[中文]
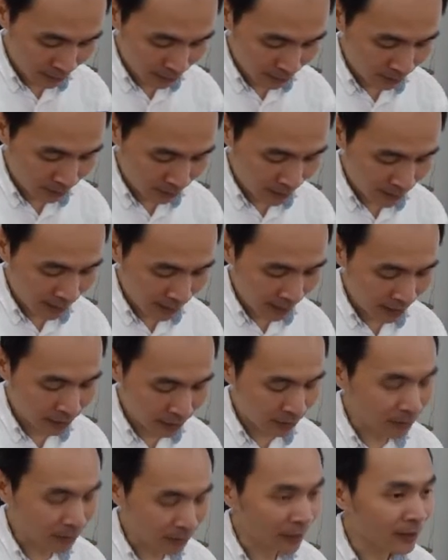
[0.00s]
是不是要插到
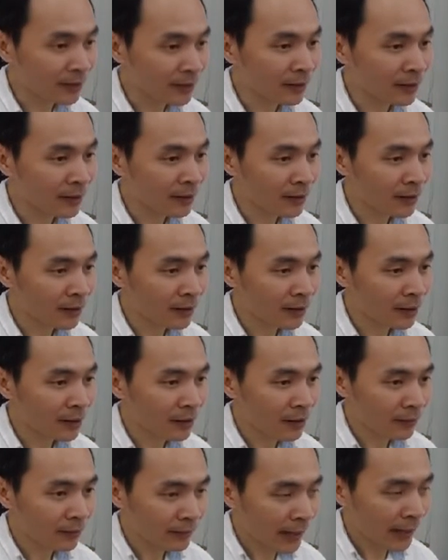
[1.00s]
这边？
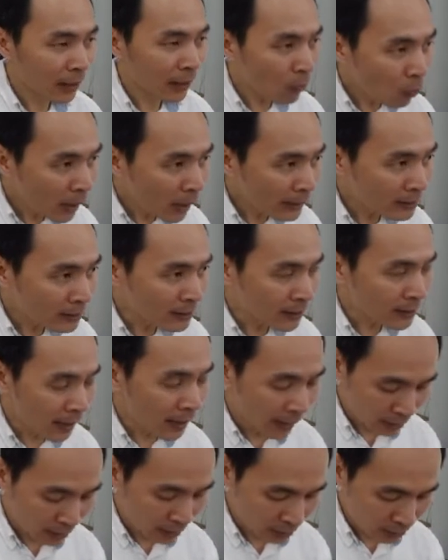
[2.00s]
那万一
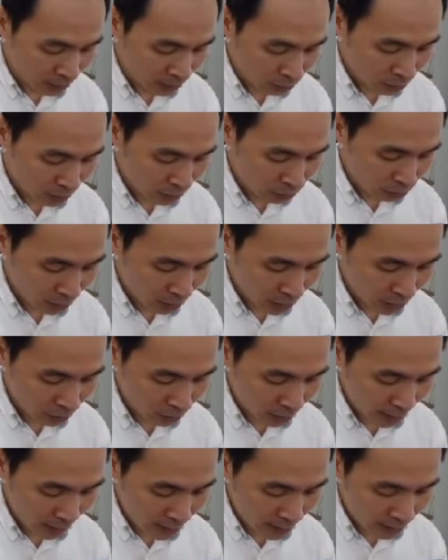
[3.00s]
啦哈，你觉觉得
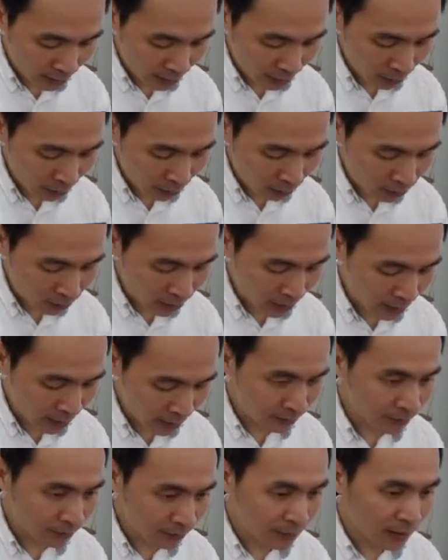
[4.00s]
说，哎，这个空间